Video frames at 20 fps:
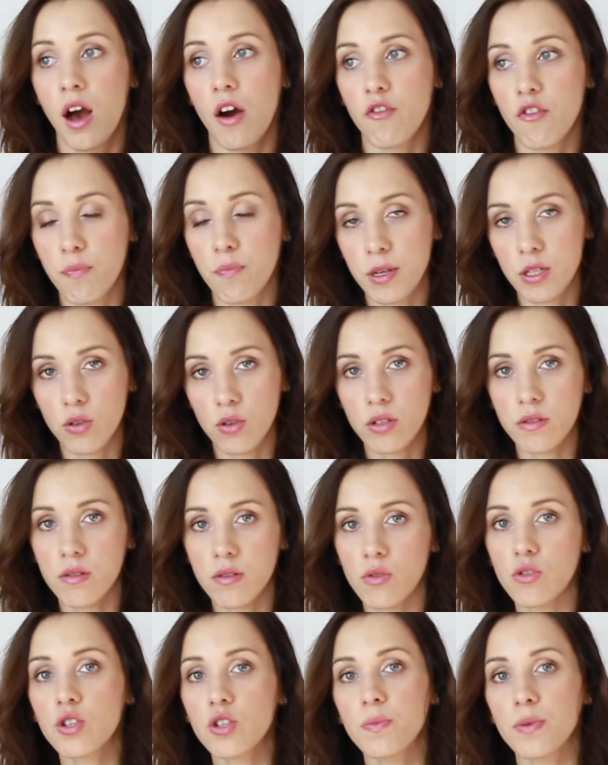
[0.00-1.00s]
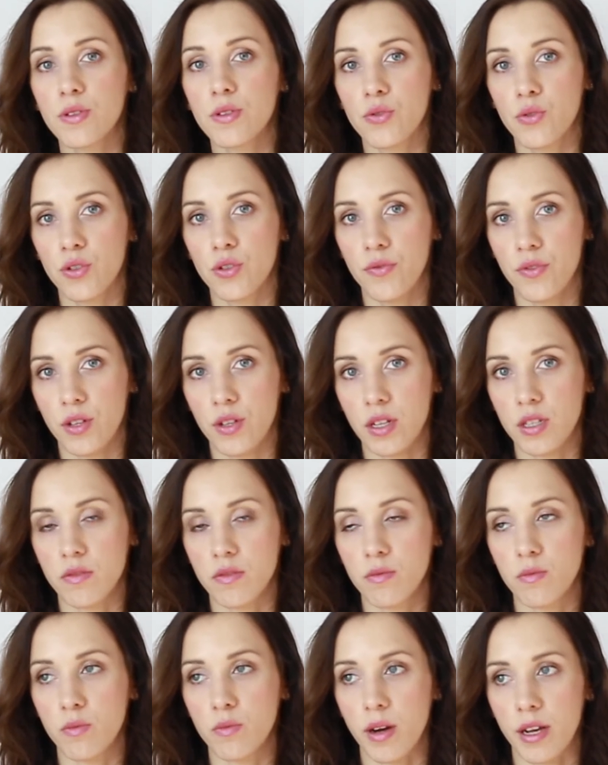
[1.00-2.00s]
Вы в посольство тоже принесете
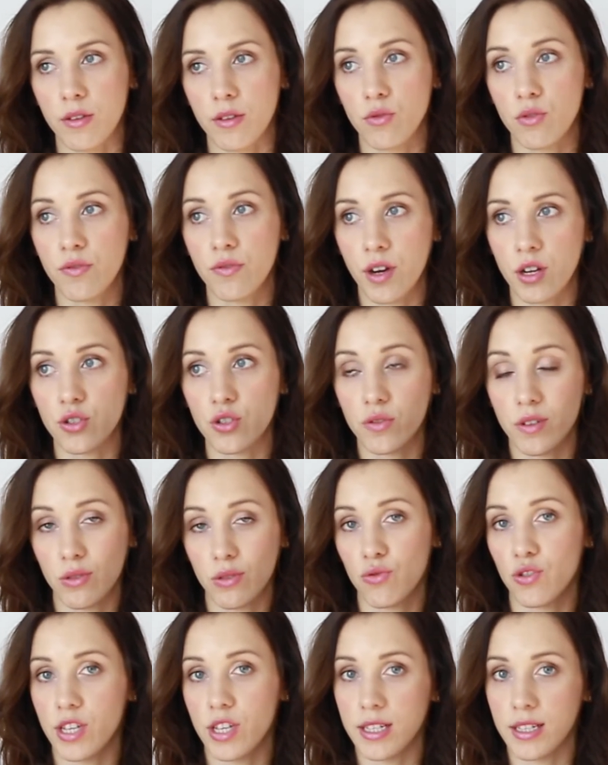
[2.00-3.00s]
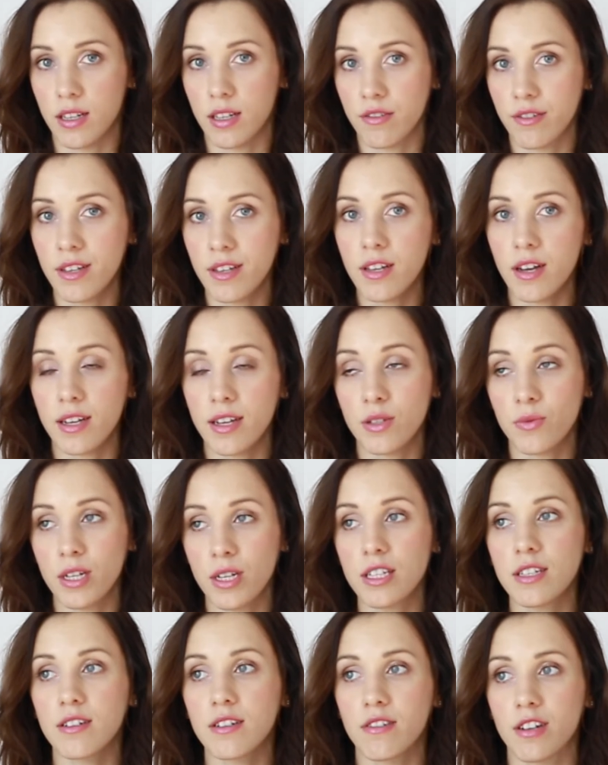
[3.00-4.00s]
финансовые бумаги. Тот факт, что у вас уже есть
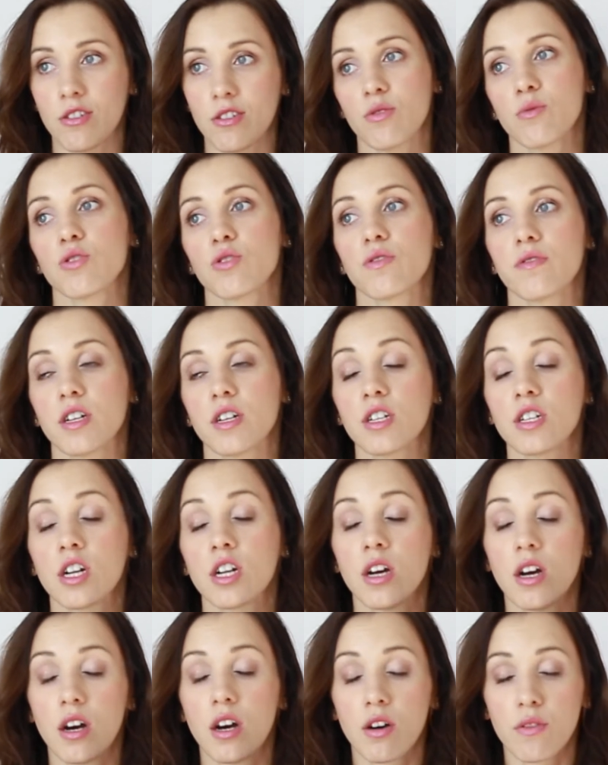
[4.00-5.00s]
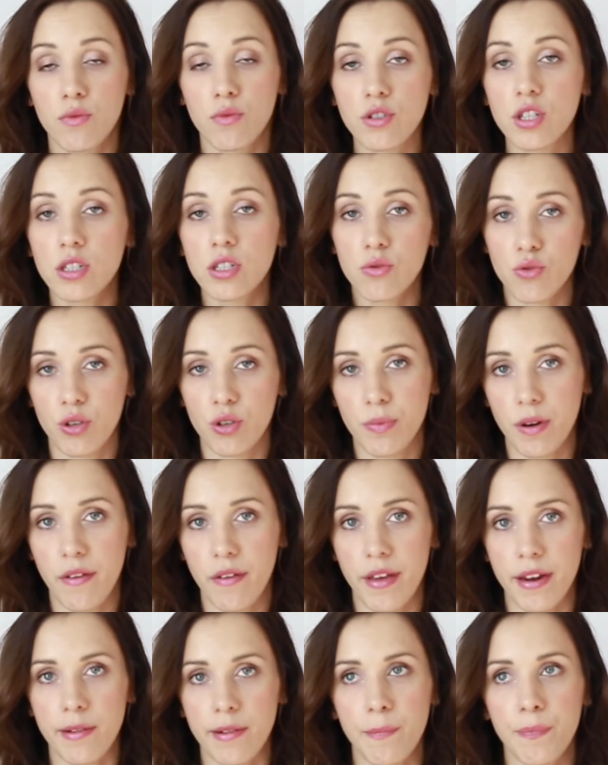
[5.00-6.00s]
i20, говорит о том, что ваш вуз это уже
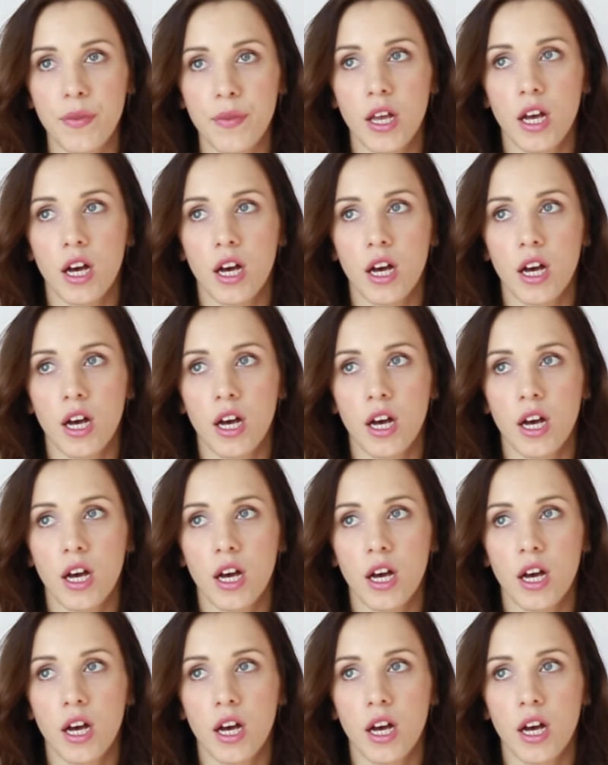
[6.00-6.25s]
проверил.